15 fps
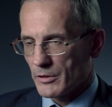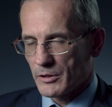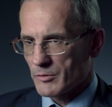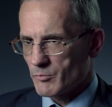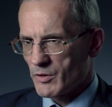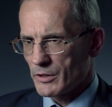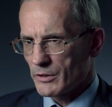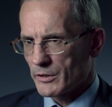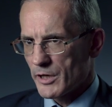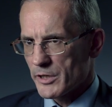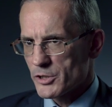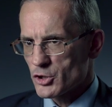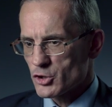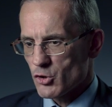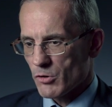Это было для
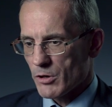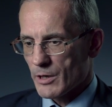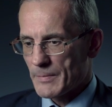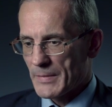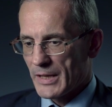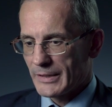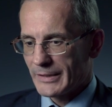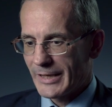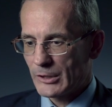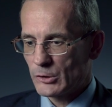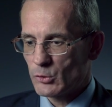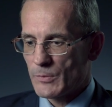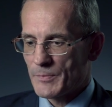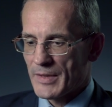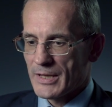них шоком.
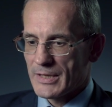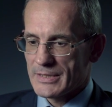Наряду